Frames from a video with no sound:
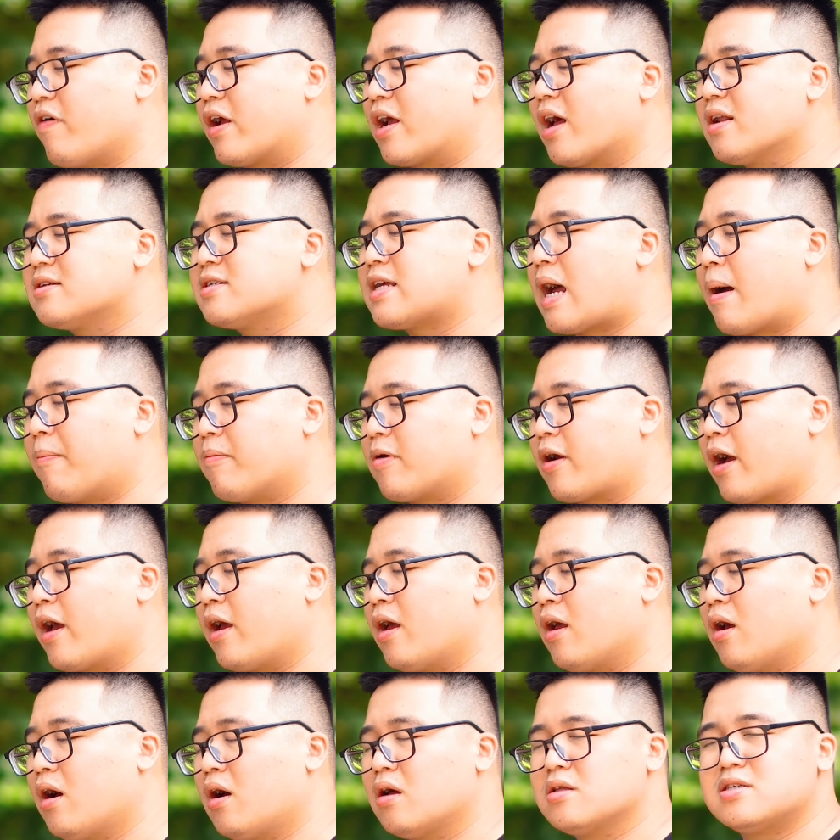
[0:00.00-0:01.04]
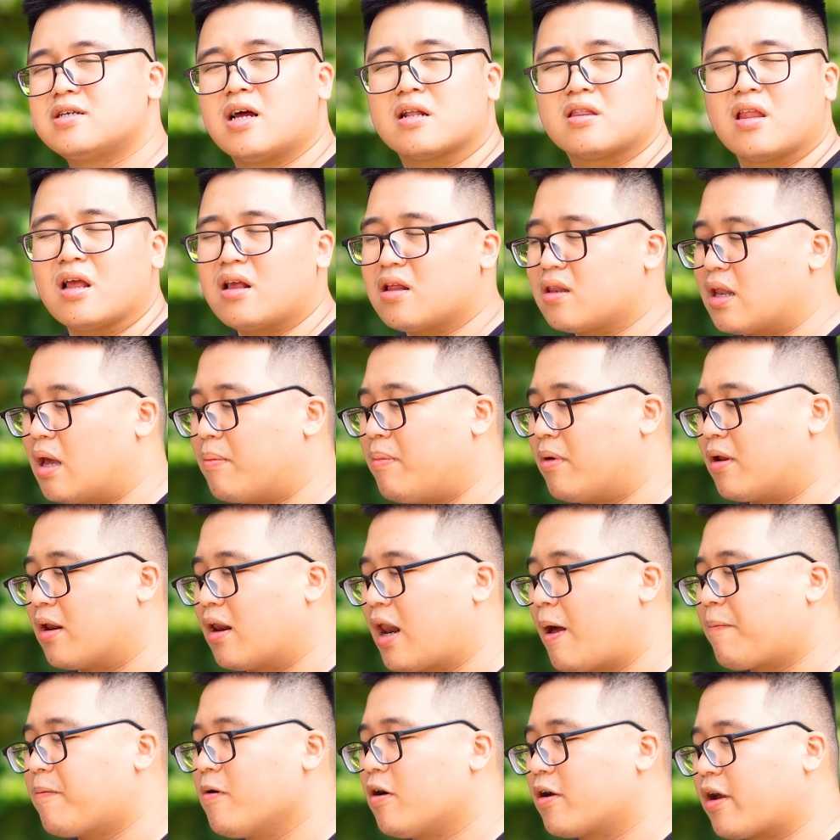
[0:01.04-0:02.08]
cắt giảm cái diện tích để
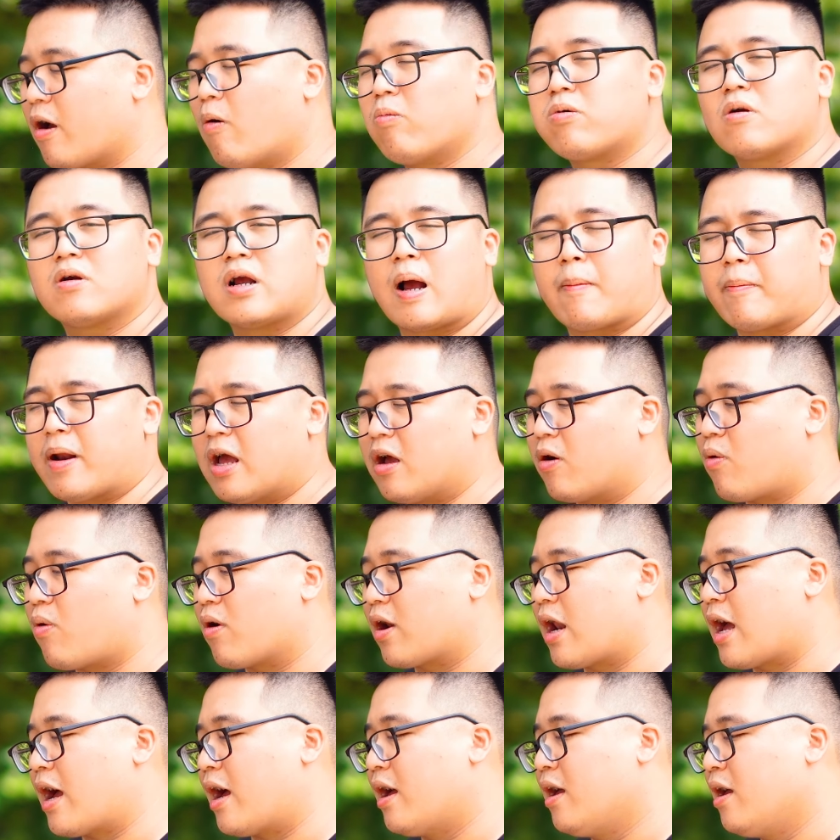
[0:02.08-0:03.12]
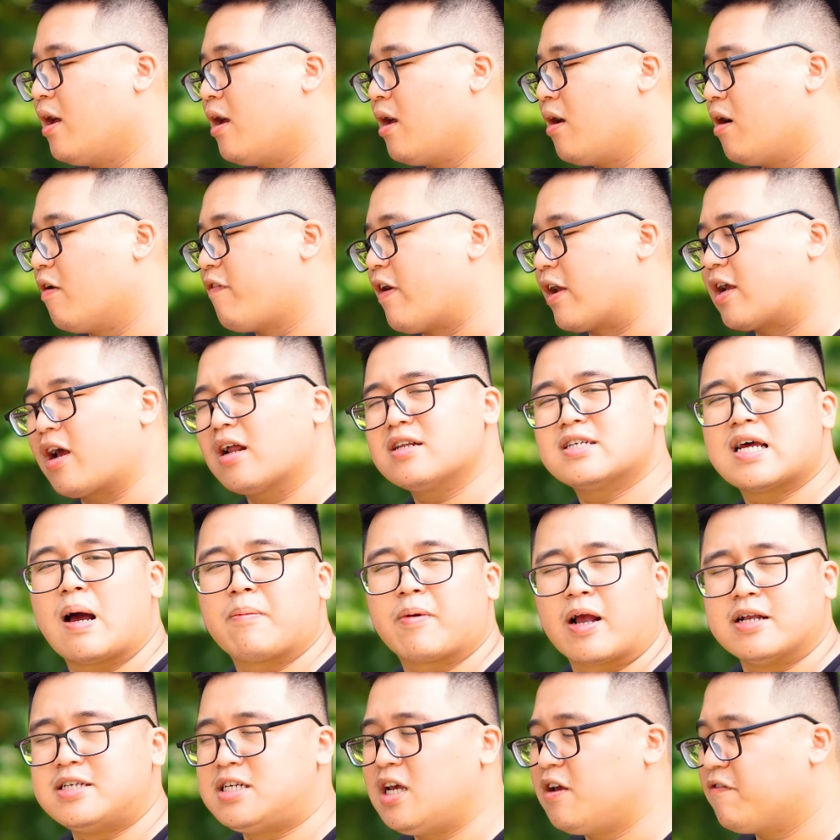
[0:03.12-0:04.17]
mình lắp được cái ống ngắm này, hoặc là phải cắt
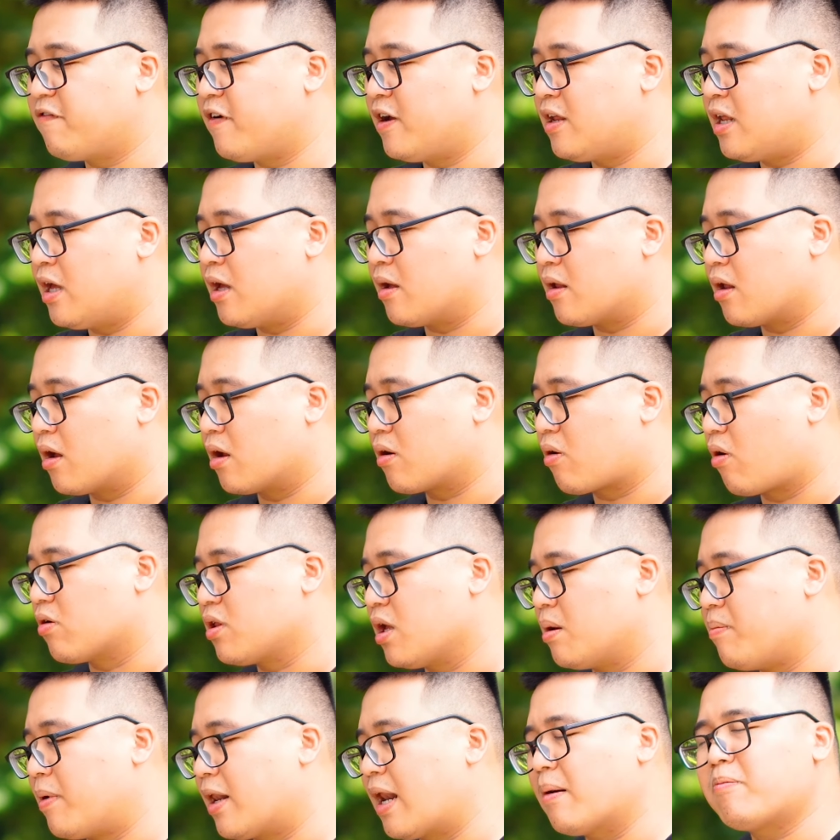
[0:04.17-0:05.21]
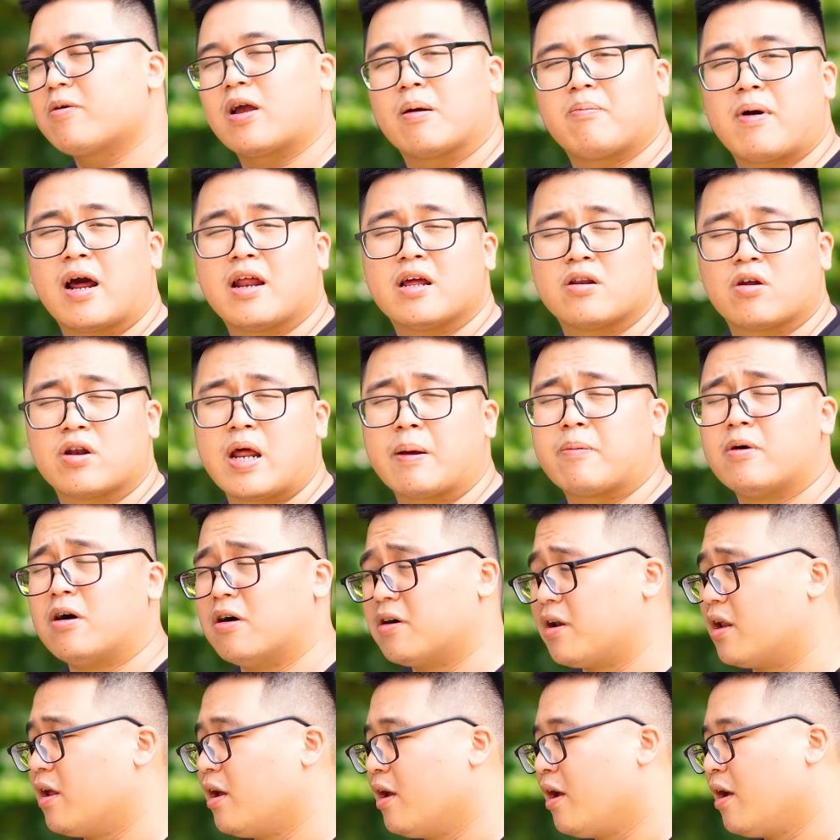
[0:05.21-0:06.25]
giảm cái chi phí để có thể mình lắp cái màn hình nó đẹp
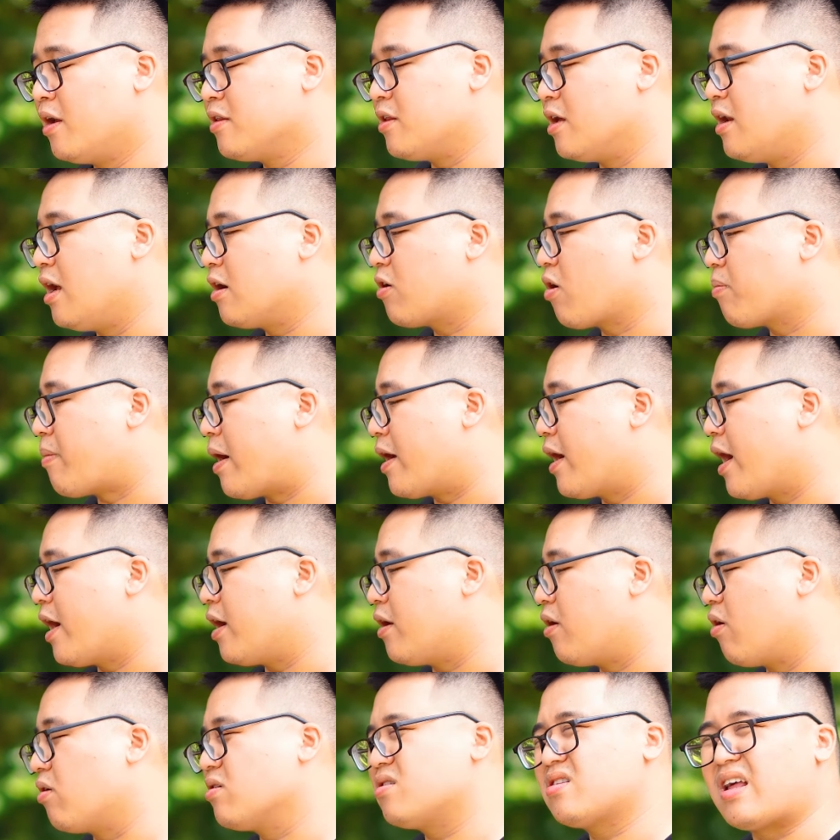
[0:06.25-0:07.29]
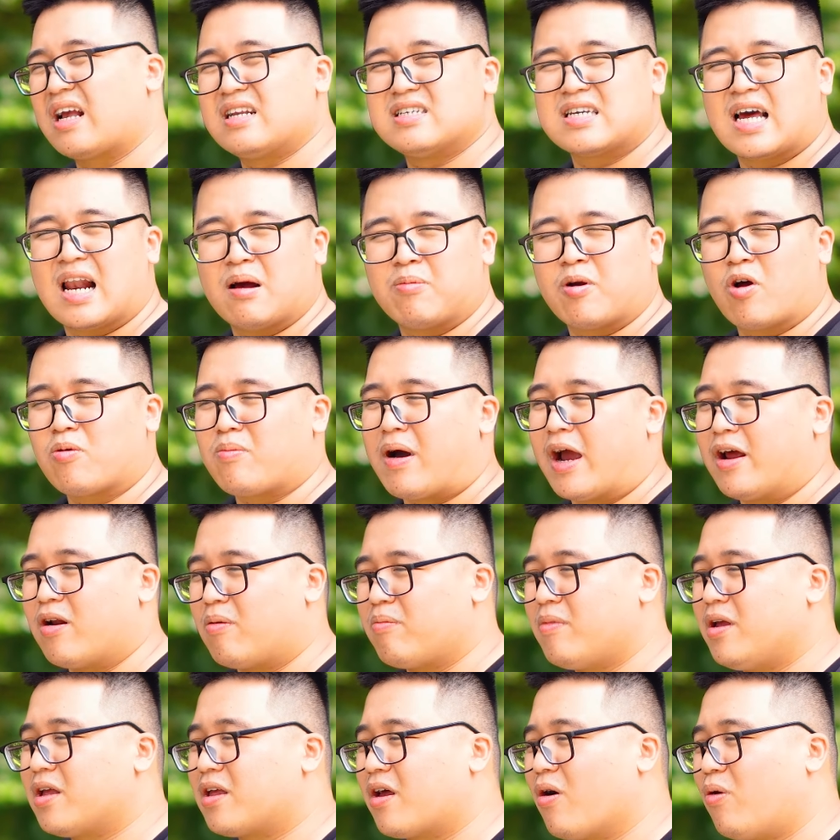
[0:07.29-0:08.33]
hơn. Thế là con máy này nó thành ra làm con máy nó
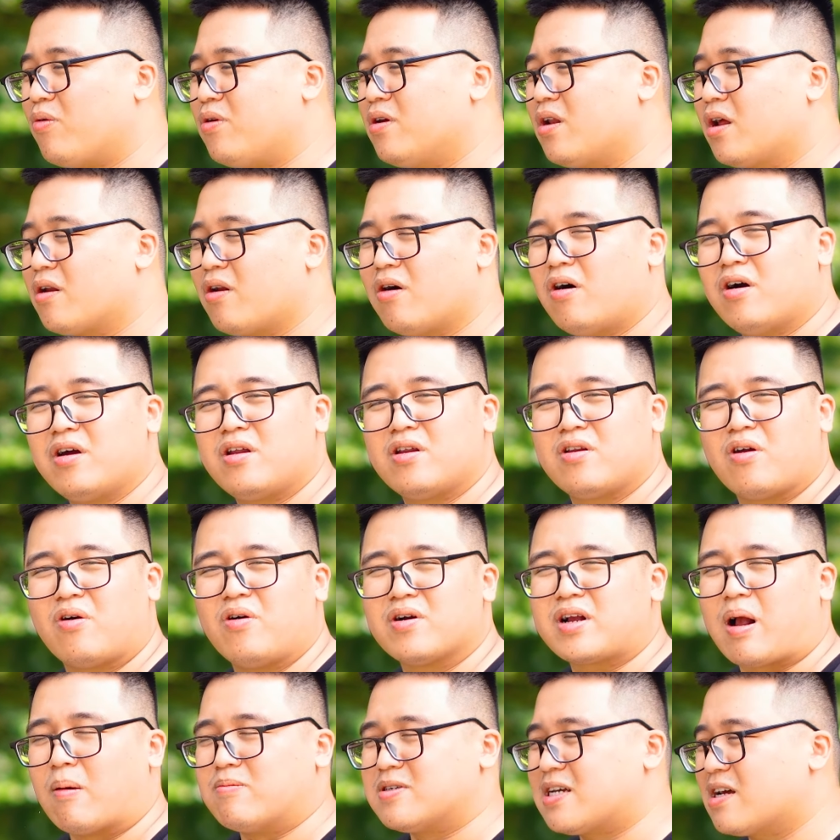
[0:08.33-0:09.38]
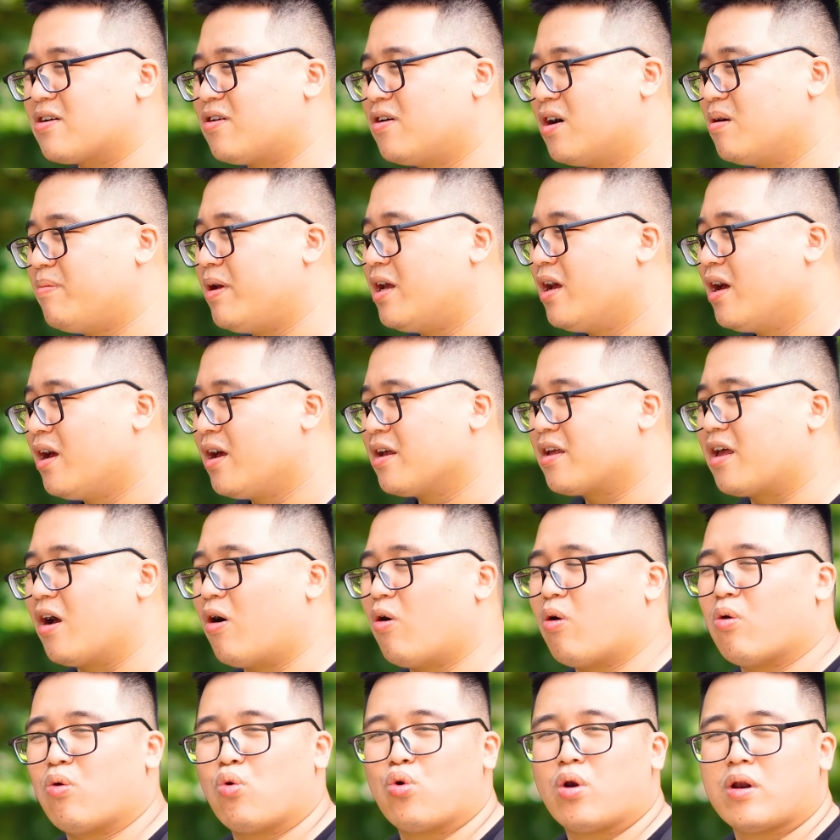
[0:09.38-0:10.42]
bị kiểu như là nó hơi cảm giác nó hơi bị
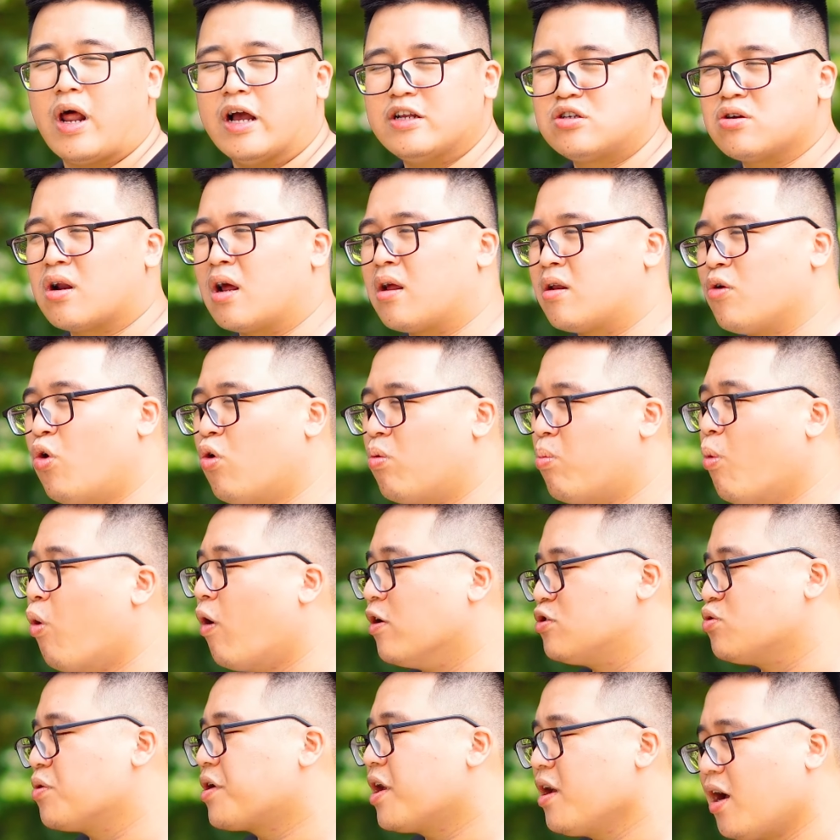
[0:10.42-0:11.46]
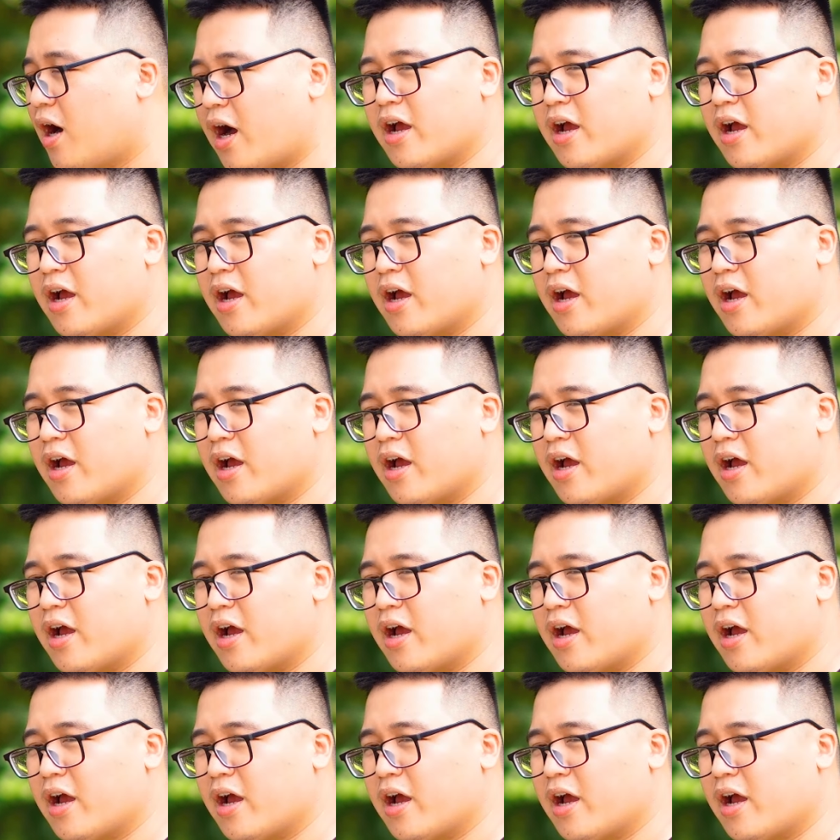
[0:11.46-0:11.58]
kiểu lấy chỗ này đủ bùa chỗ kia